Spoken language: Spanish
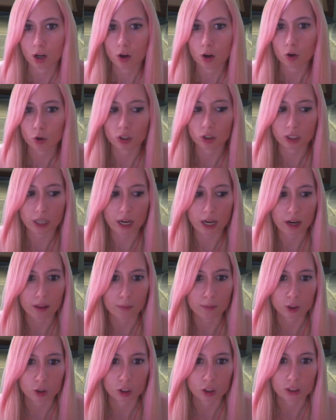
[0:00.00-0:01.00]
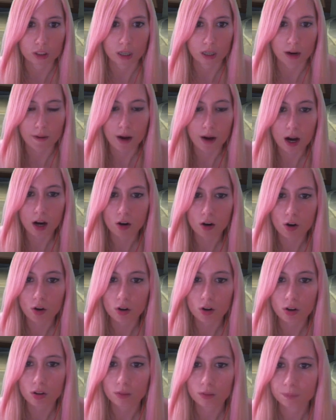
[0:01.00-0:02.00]
cotillear amigos del
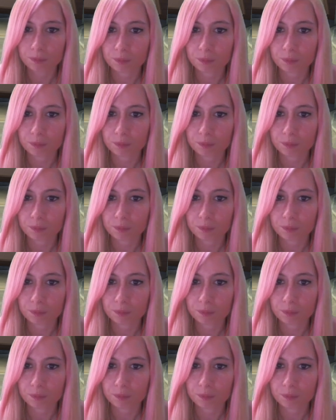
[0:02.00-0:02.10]
trabajo,